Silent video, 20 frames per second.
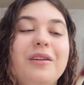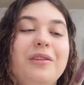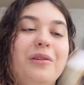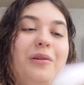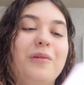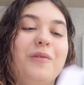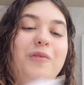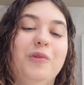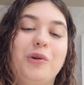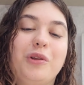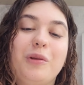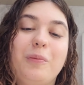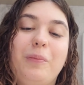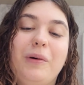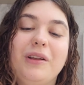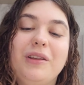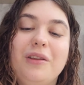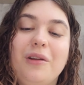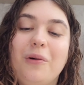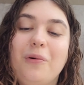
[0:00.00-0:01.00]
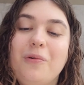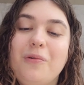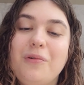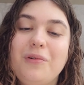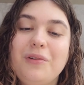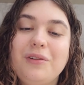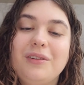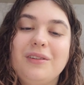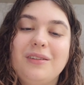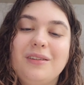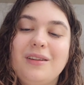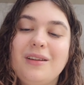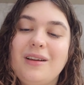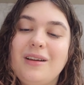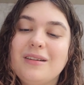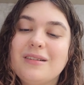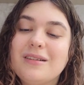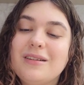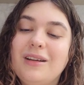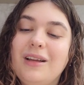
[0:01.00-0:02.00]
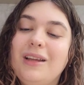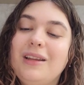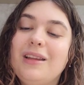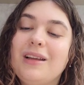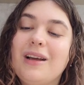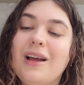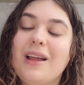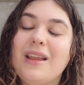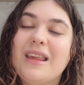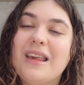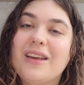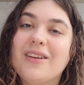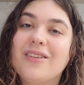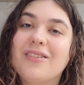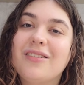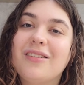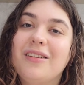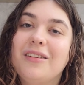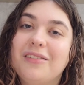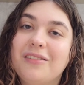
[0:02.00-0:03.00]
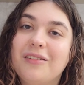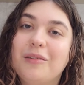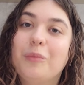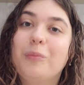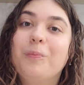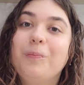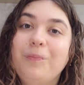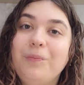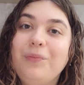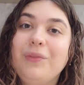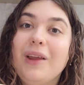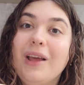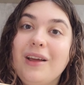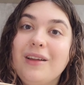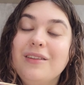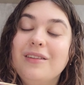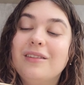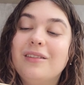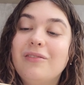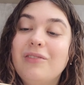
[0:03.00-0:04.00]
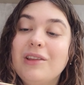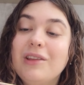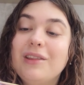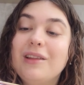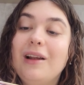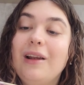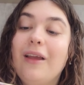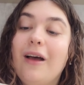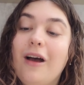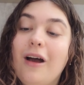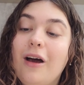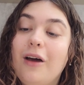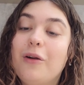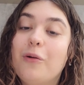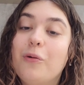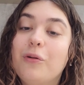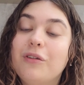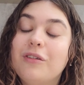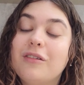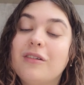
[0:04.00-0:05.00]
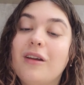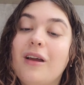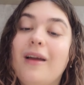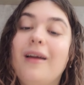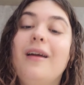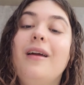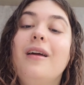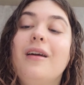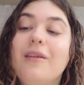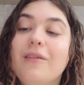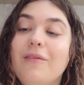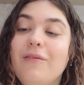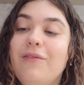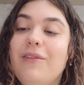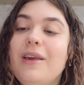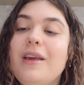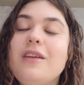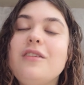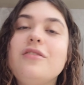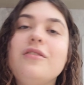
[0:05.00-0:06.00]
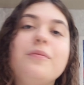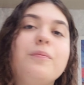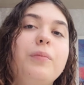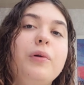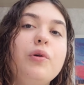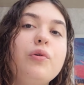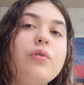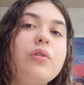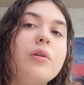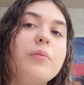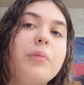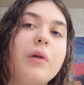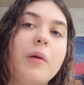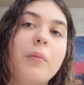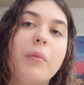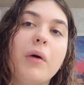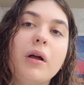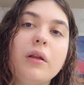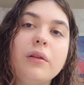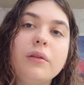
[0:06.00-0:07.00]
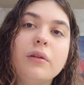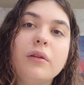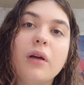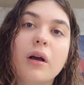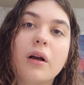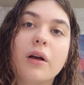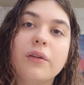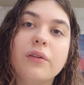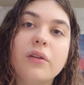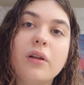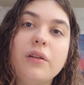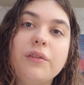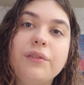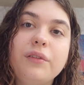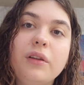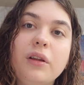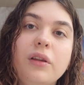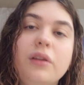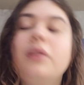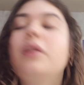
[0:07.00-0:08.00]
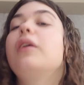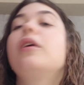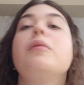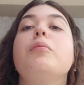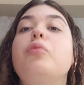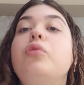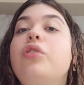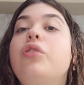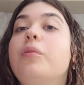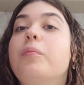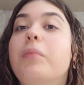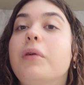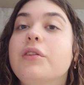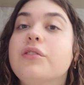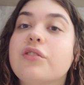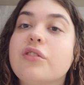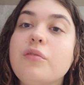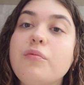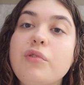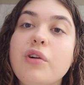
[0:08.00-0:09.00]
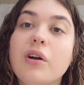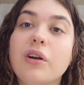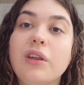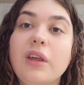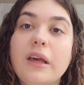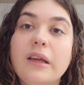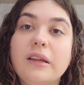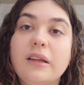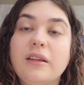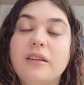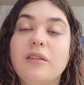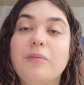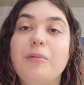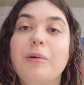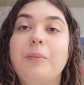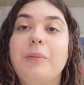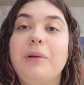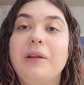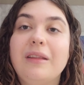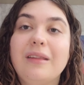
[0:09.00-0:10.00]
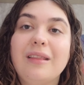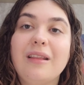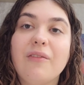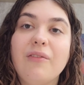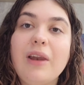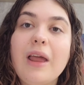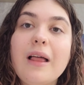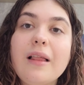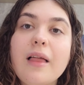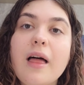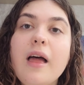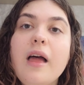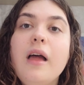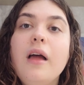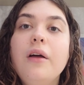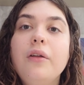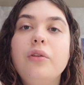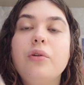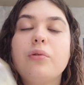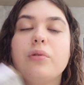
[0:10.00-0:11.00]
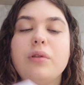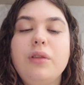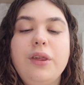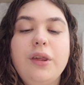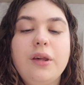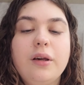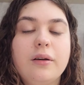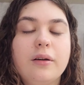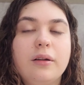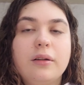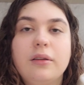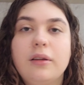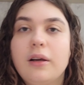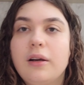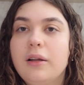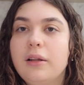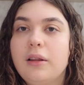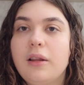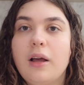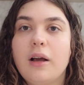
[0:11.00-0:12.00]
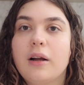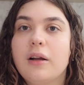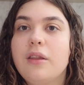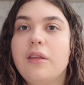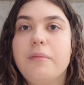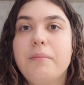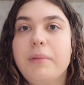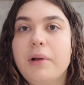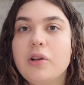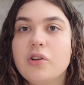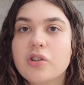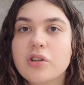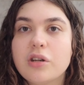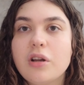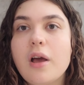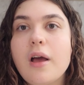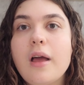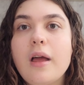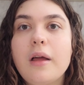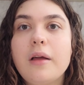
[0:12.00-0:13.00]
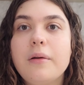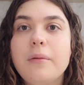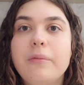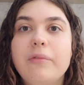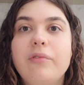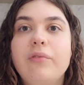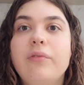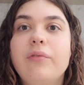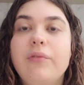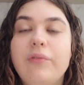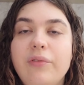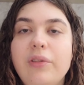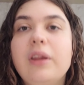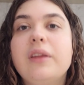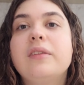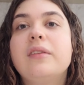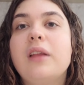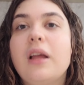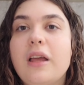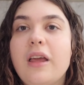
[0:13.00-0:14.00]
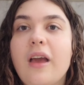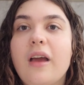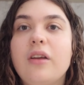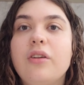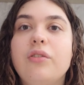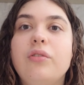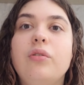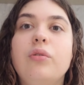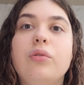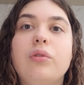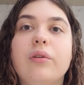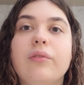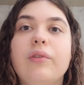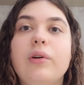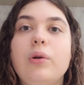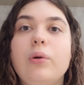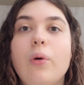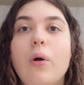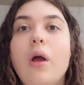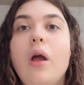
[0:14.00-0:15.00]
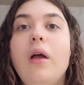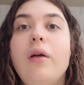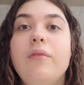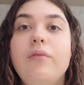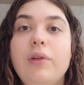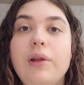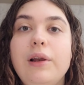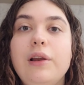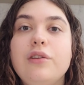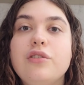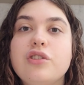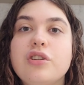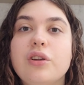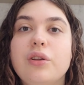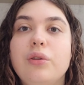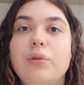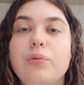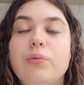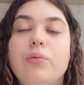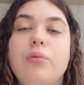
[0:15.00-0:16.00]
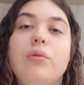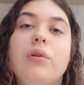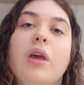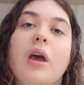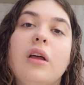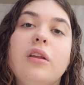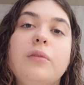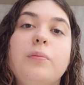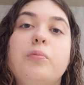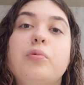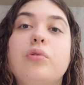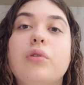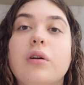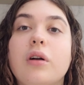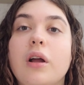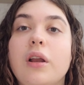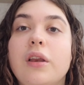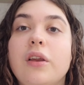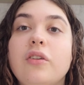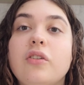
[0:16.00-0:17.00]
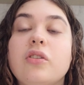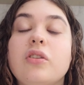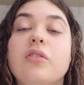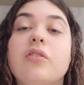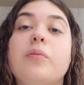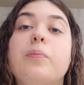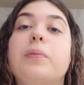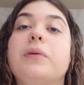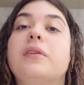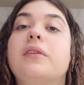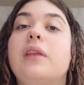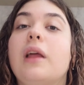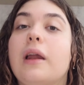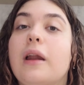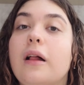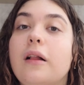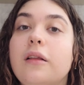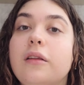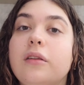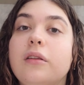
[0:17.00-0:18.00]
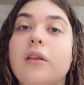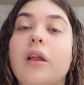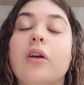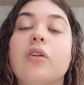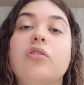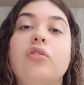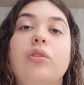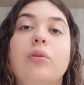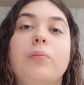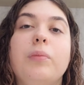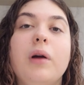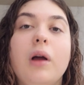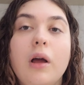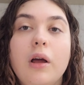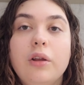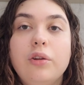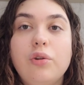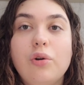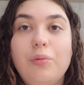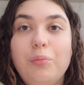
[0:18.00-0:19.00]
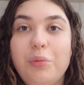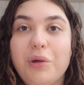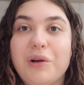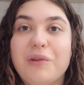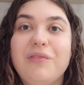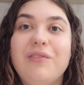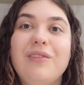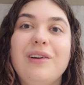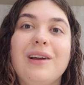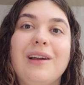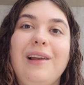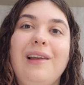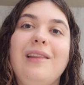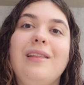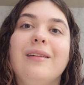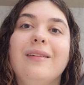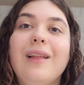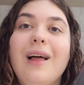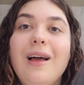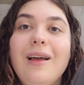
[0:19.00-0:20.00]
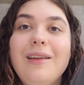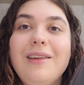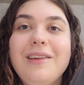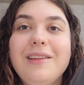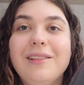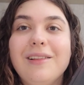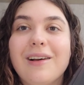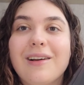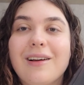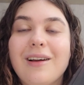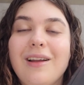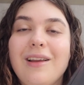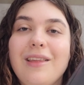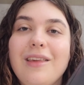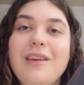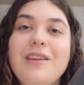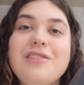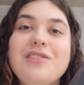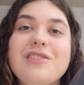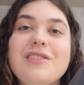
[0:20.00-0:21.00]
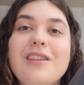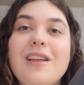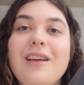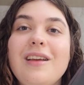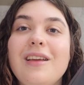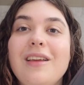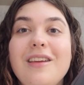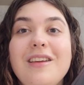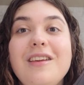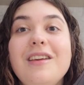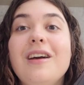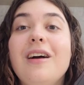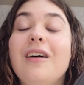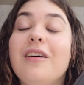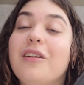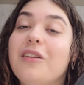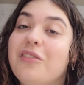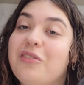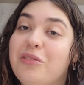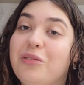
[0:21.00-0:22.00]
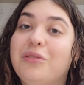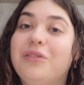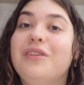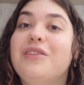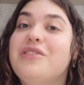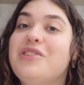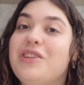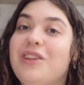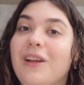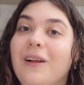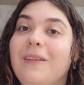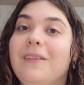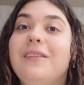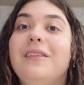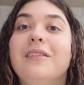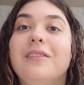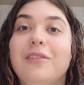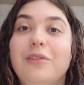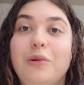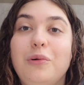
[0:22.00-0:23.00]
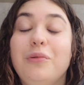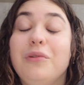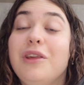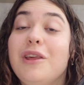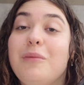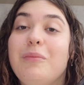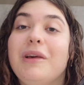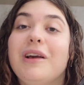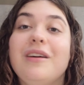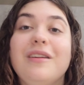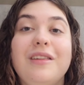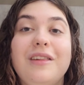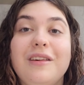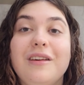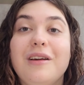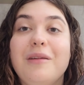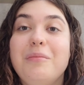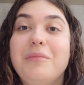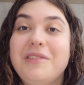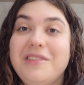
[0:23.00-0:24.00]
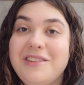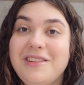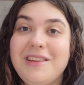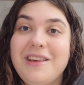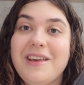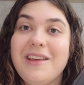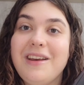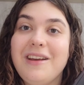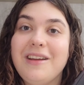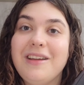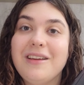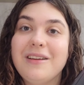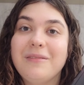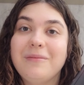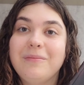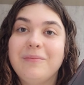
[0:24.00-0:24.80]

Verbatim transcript: Но вот подросток, это, конечно же, действительно хорошая вещь. Плюсом роман оказался не таким уж и большим, как я это себе представляла, но книга так и так небольшая в настоящую свою величину. И азбука, конечно же, постаралась так, чтобы томик выглядел и лаконично, и хорошо сочетался с другими книгами серии.